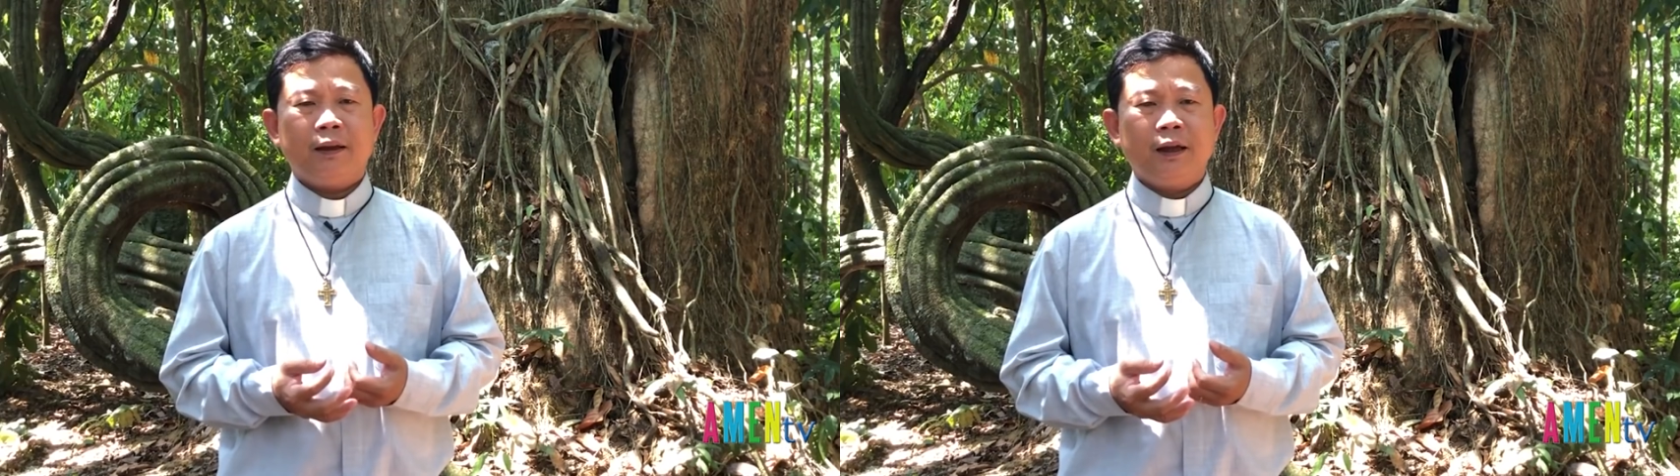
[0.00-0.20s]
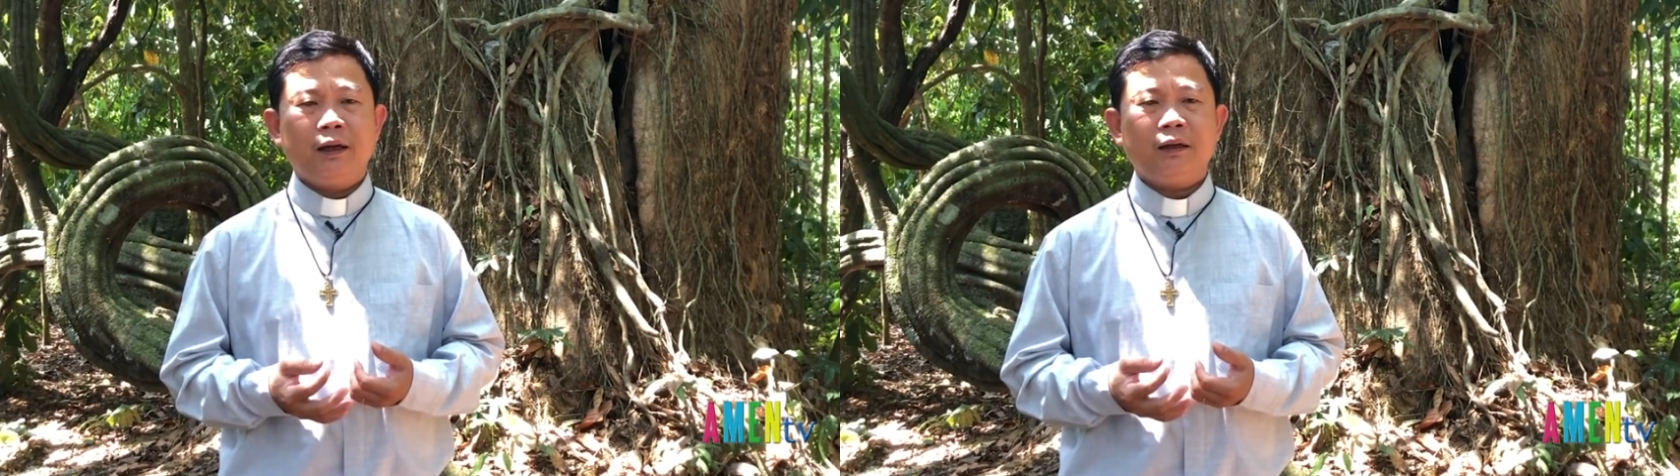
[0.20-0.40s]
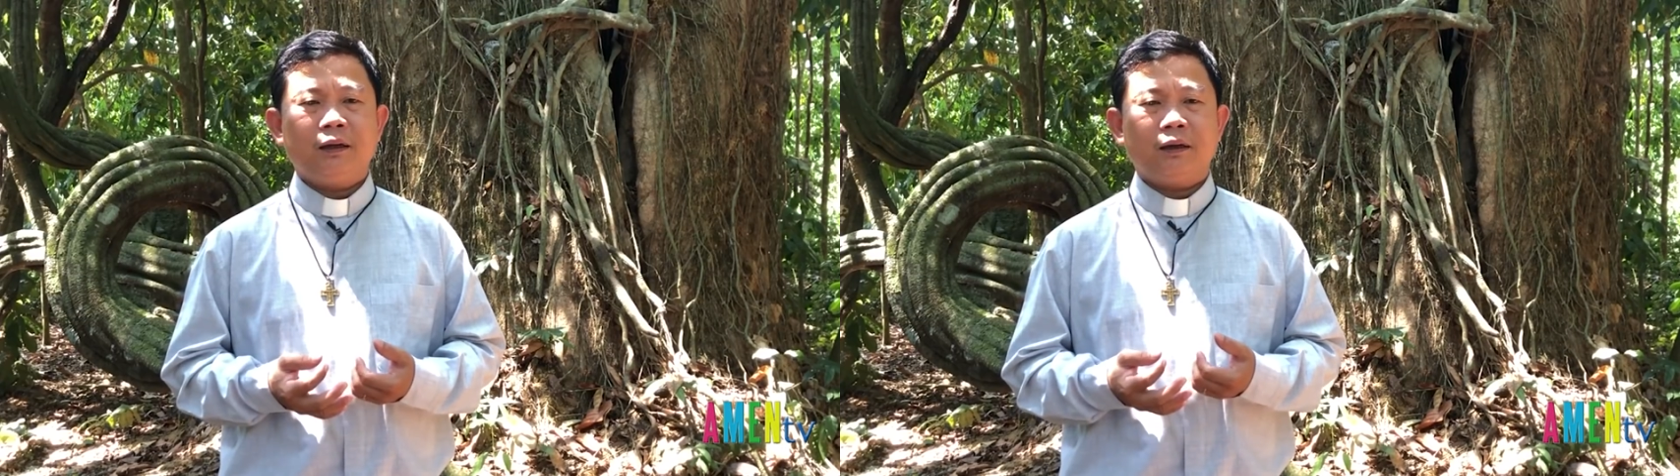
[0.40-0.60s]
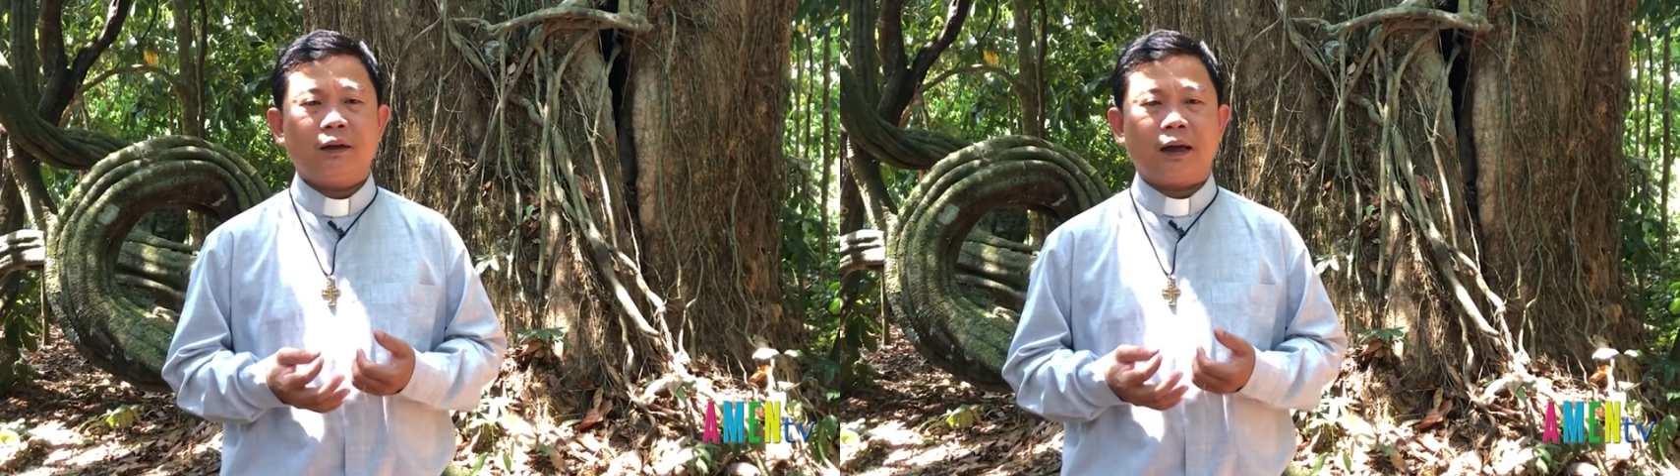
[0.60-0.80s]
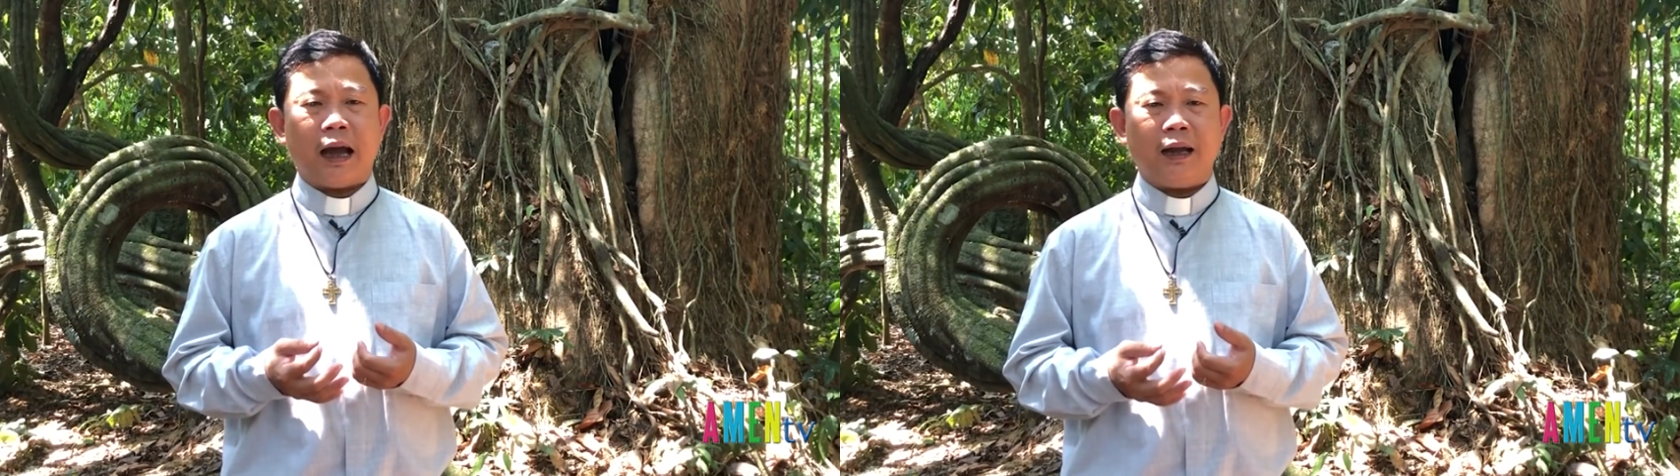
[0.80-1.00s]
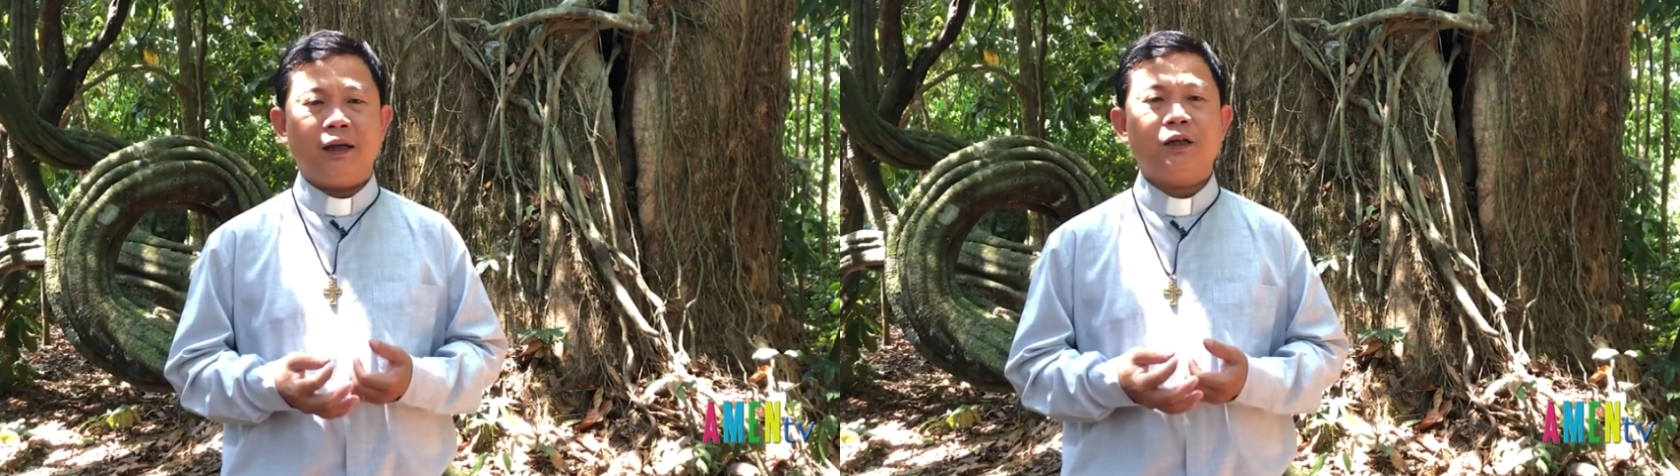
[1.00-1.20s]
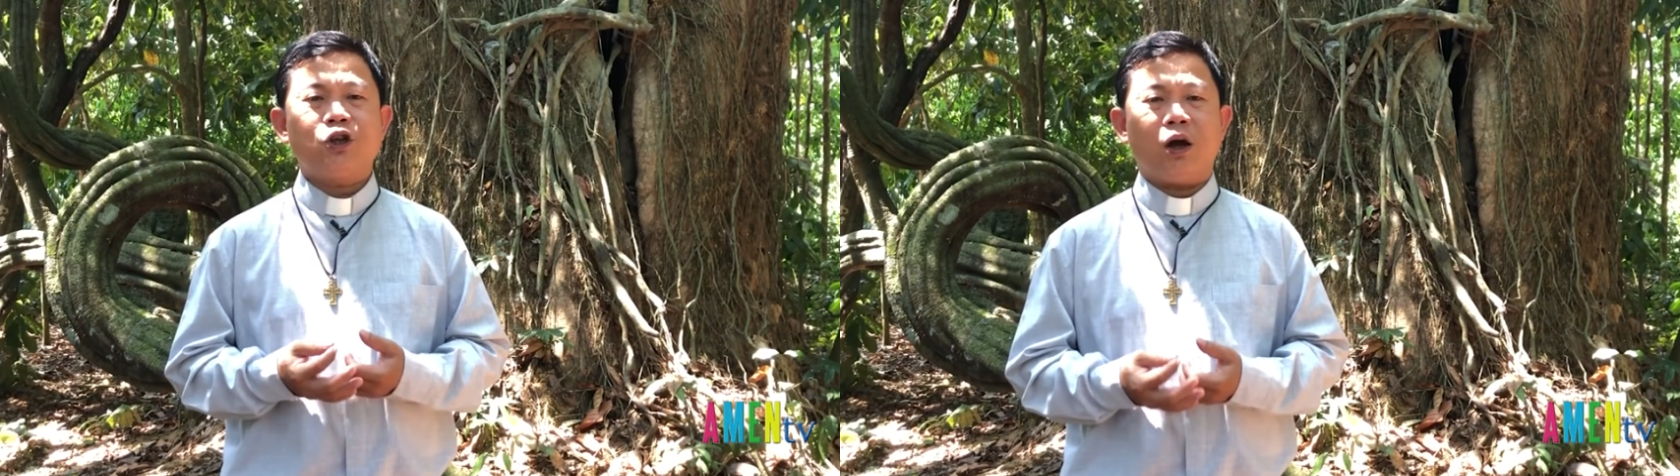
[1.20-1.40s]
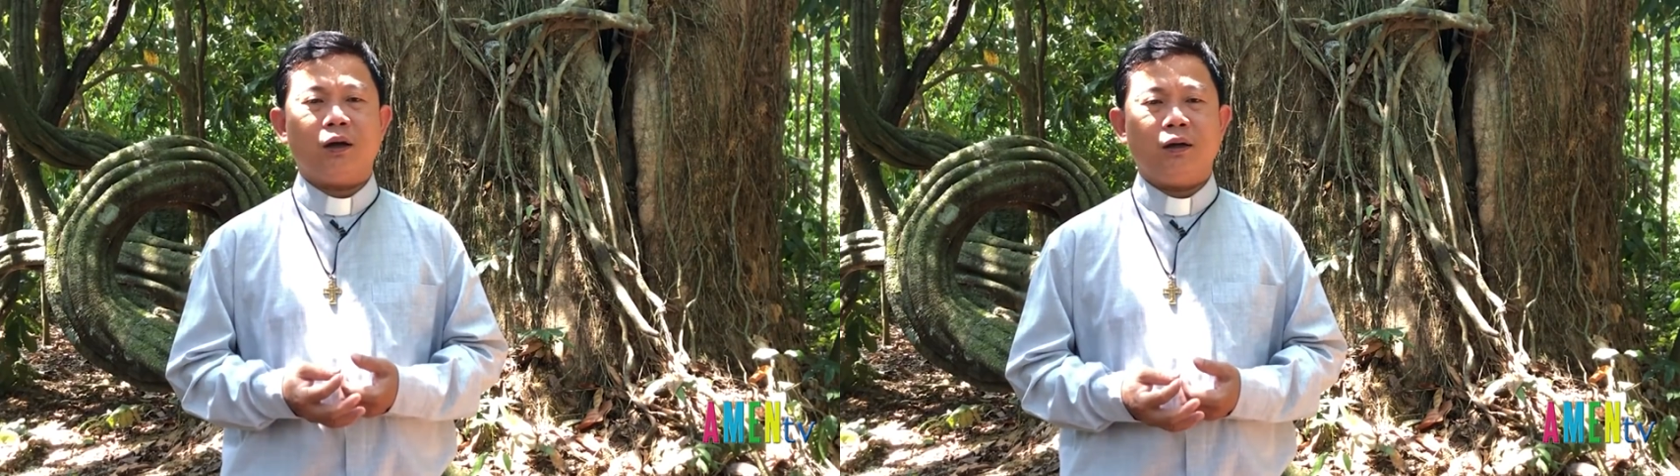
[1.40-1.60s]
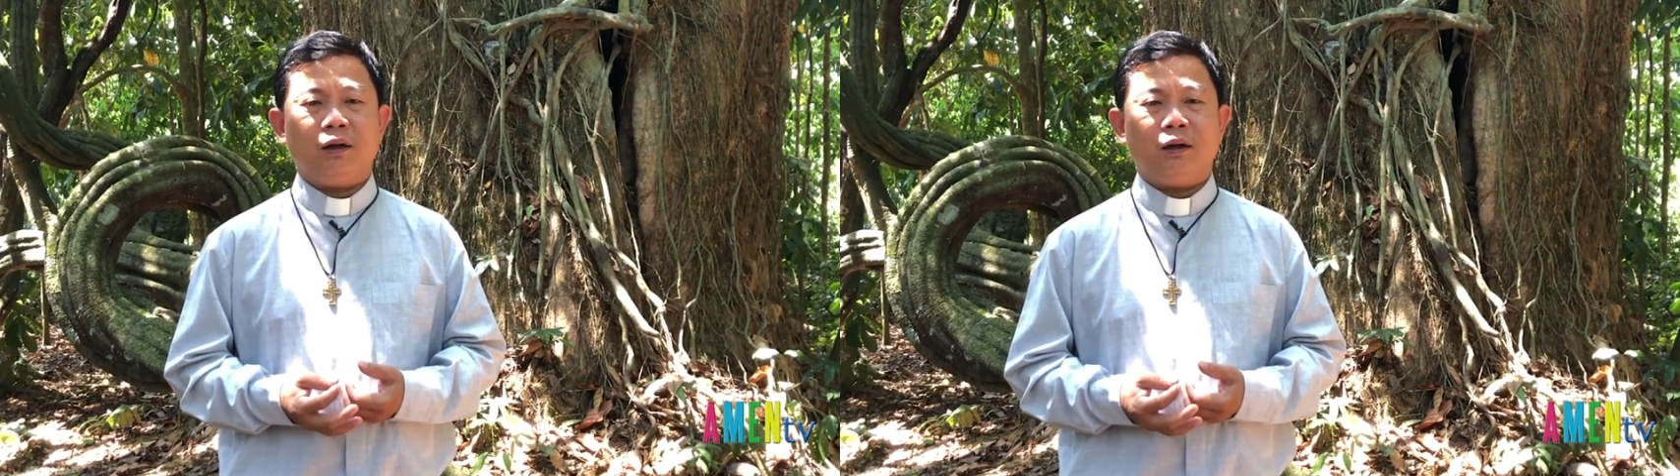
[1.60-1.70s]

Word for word: nhưng cả những chọn